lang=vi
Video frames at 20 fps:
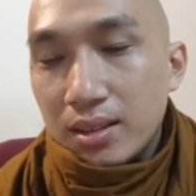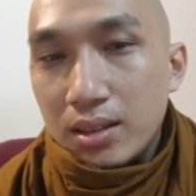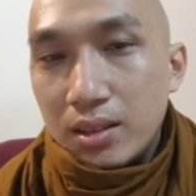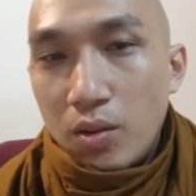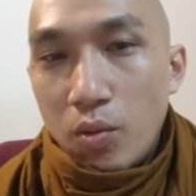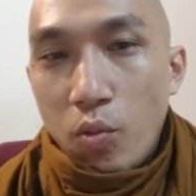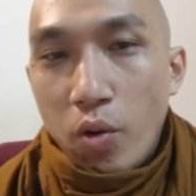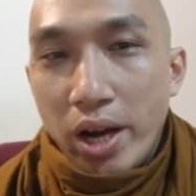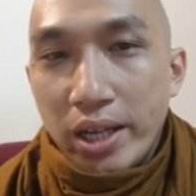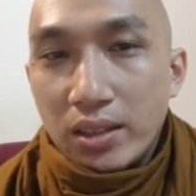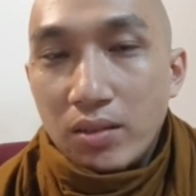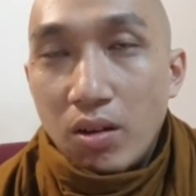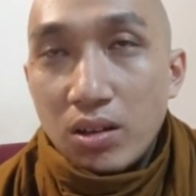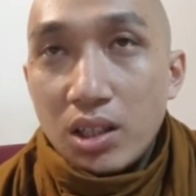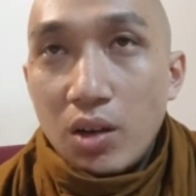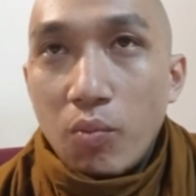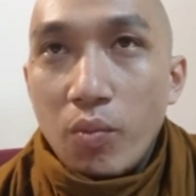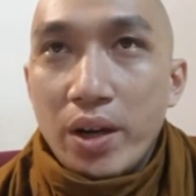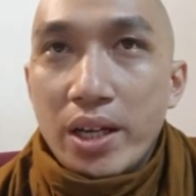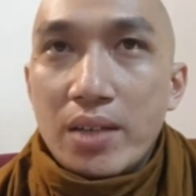thì sư cũng hoàn
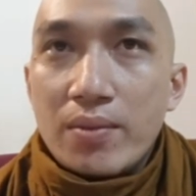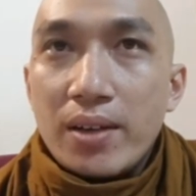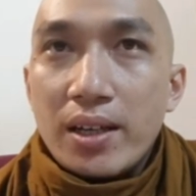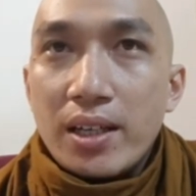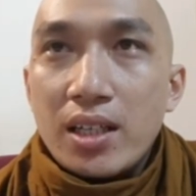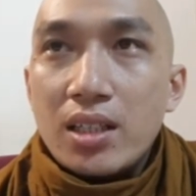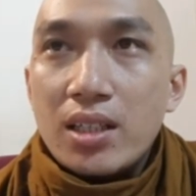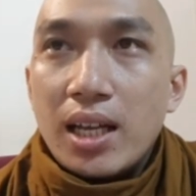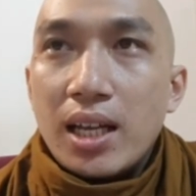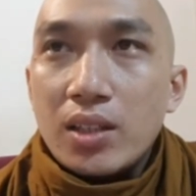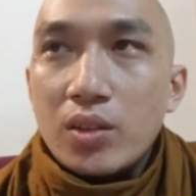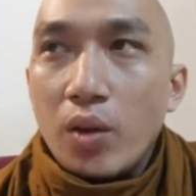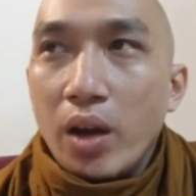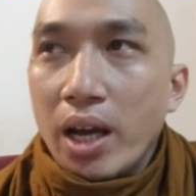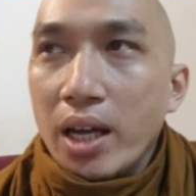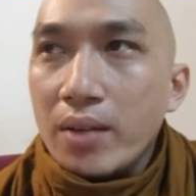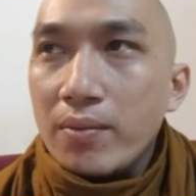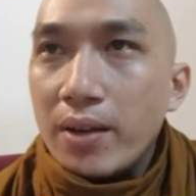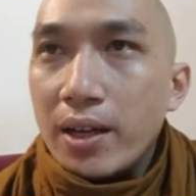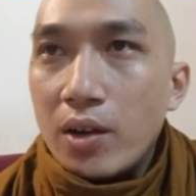toàn đồng ý về đức thành
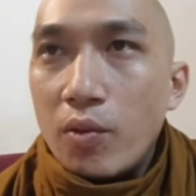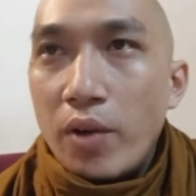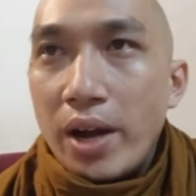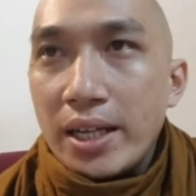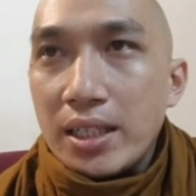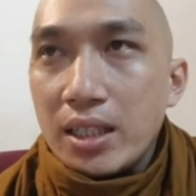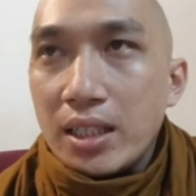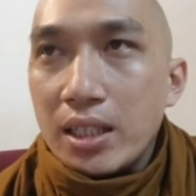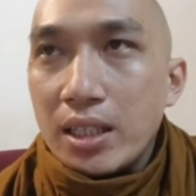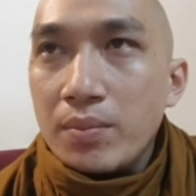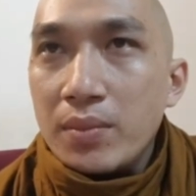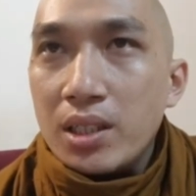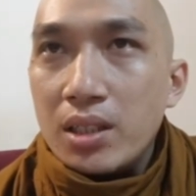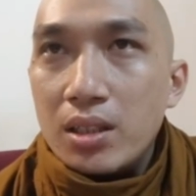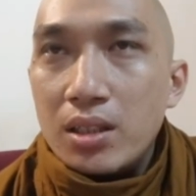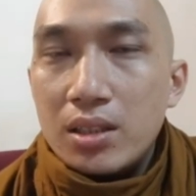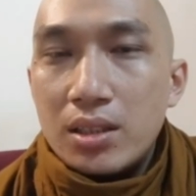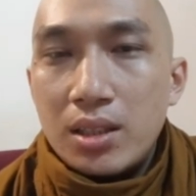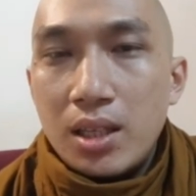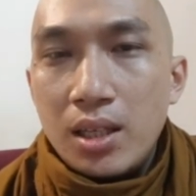tuệ về cái quan
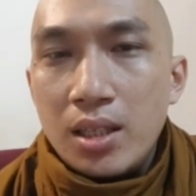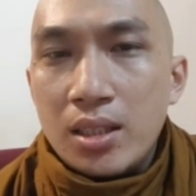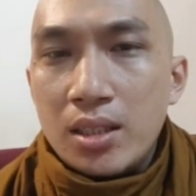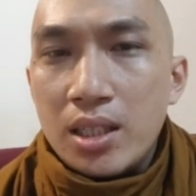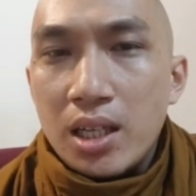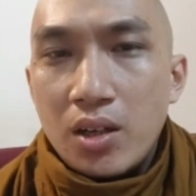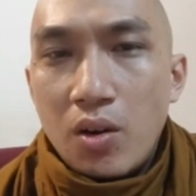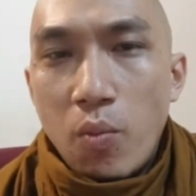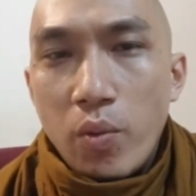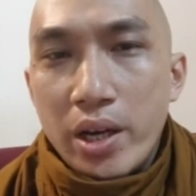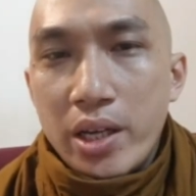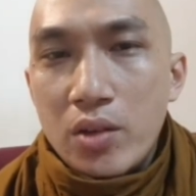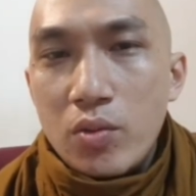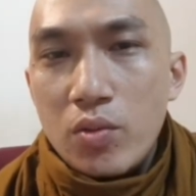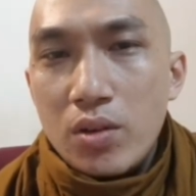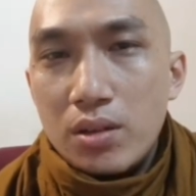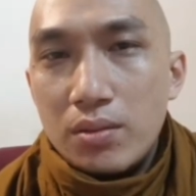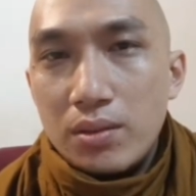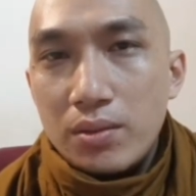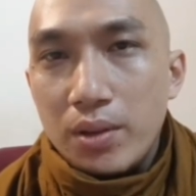điểm chính cái cốt
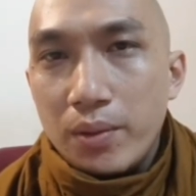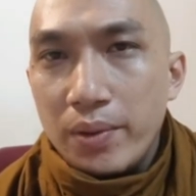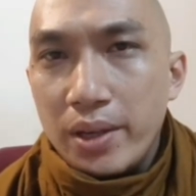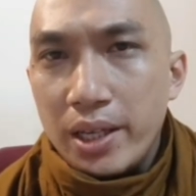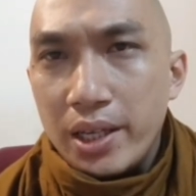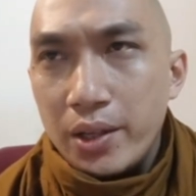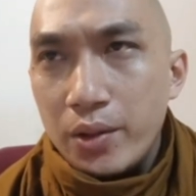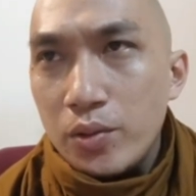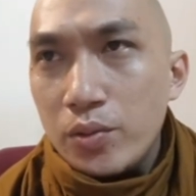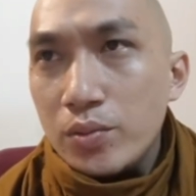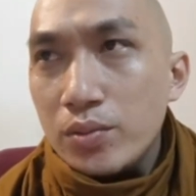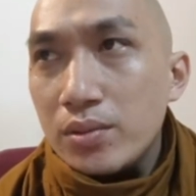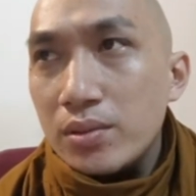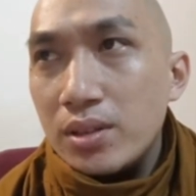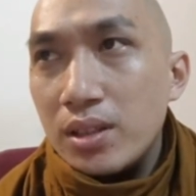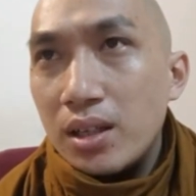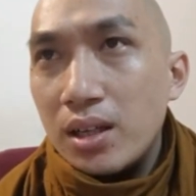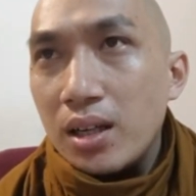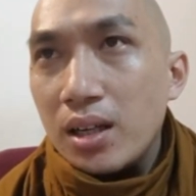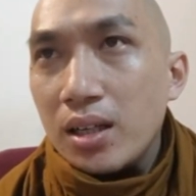yếu quý vị phải hiểu
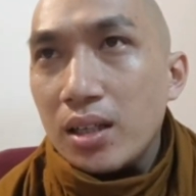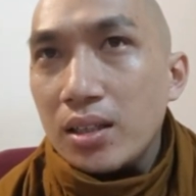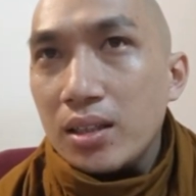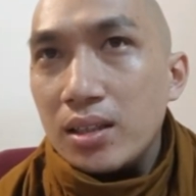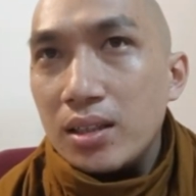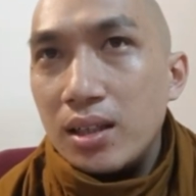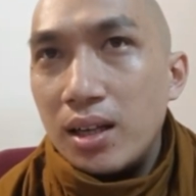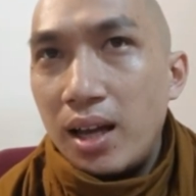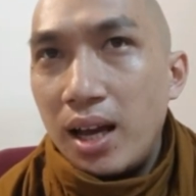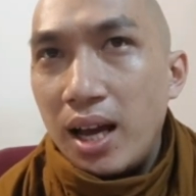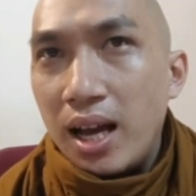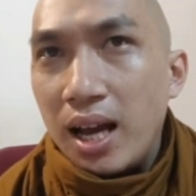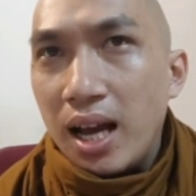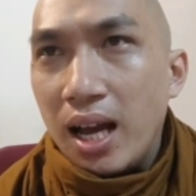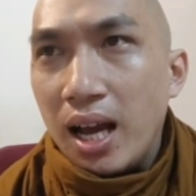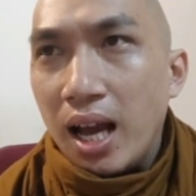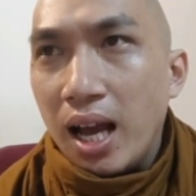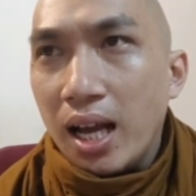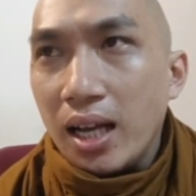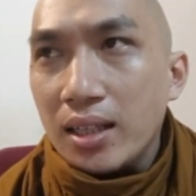
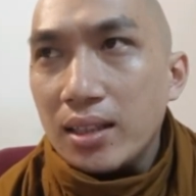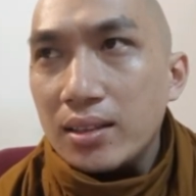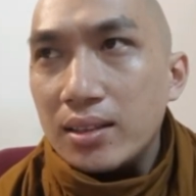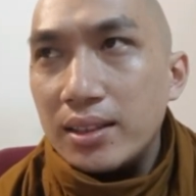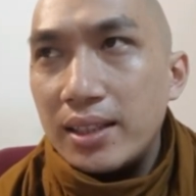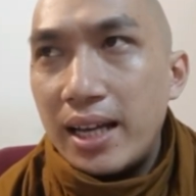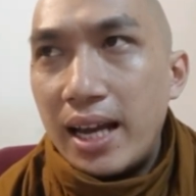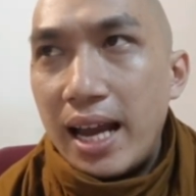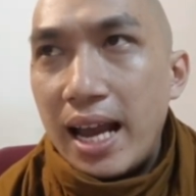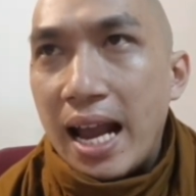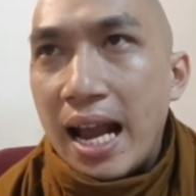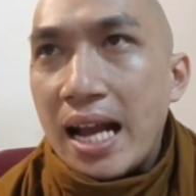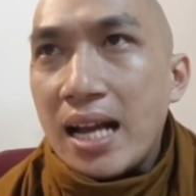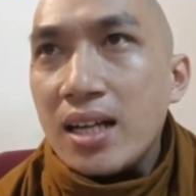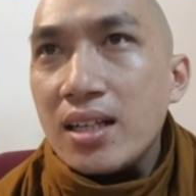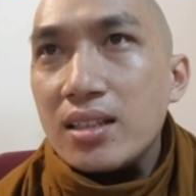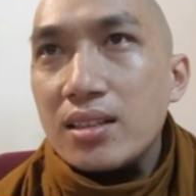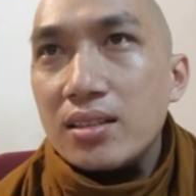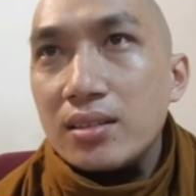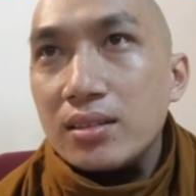là cái
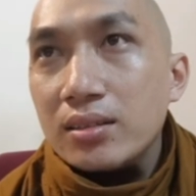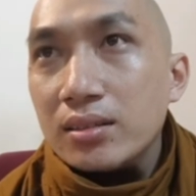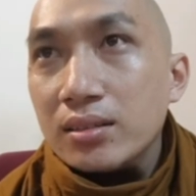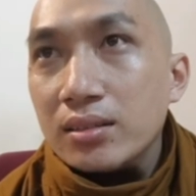ăn